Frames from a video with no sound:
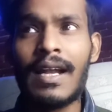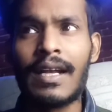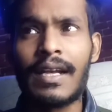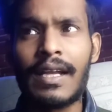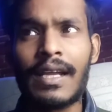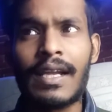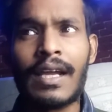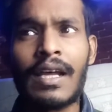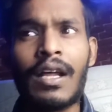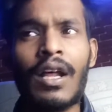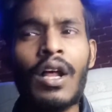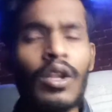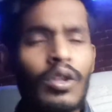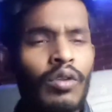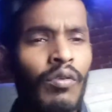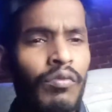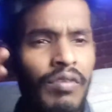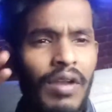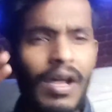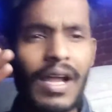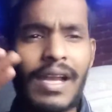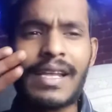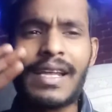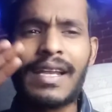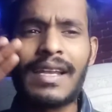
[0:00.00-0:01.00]
ठीक है तो
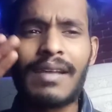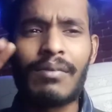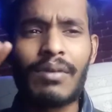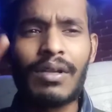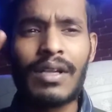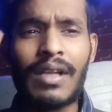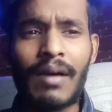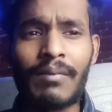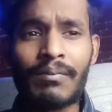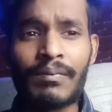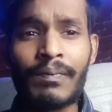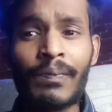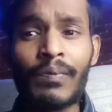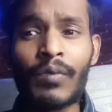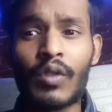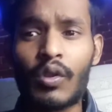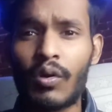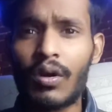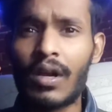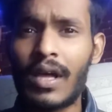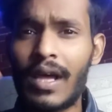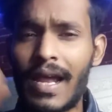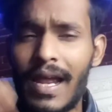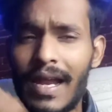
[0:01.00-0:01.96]
फिलहाल के लिए भी हम थोड़ा